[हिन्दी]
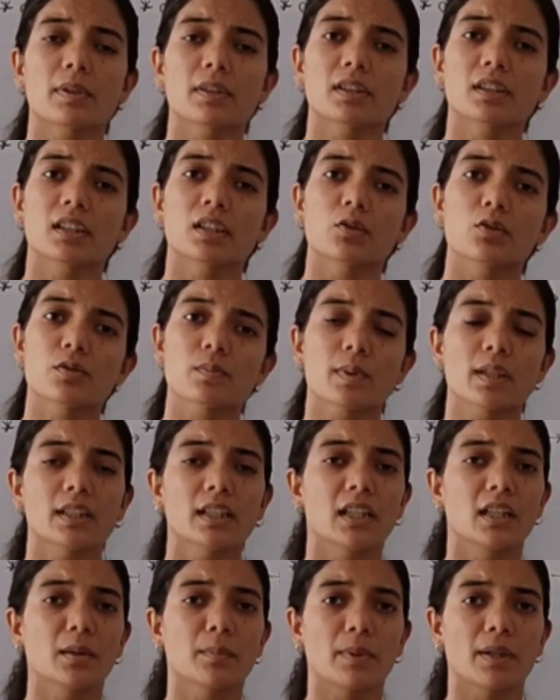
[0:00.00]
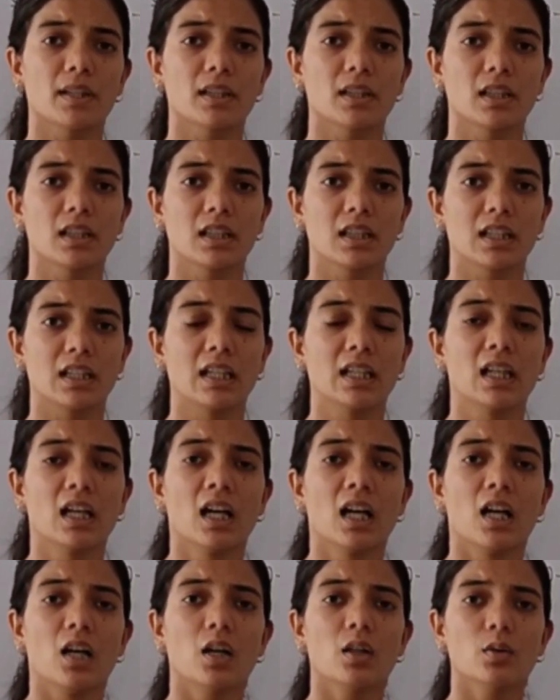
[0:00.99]
पड़ते हैं उष्मा देनी पड़ती है
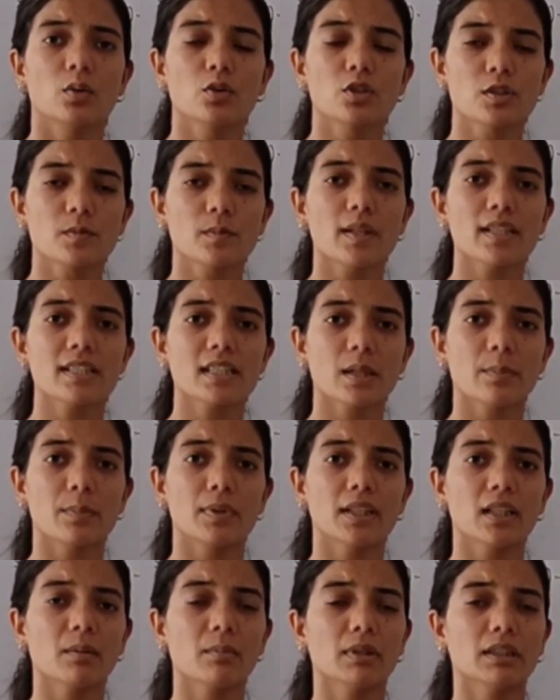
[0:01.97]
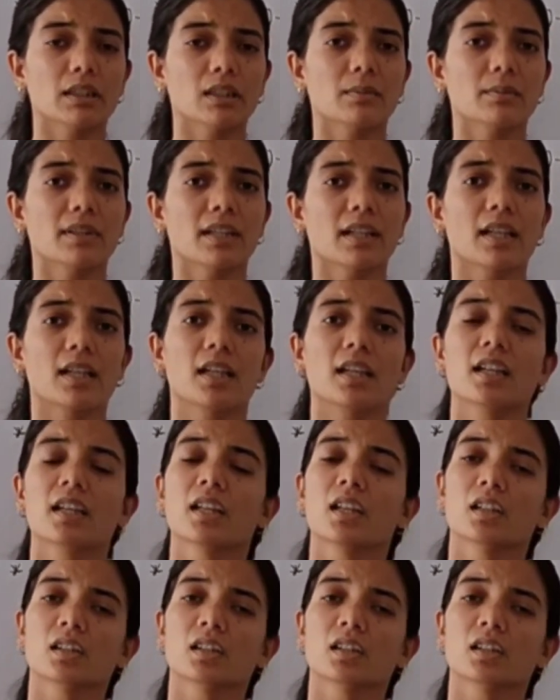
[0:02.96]
और उष्मा उष्माक्षेपी का मतलब यह है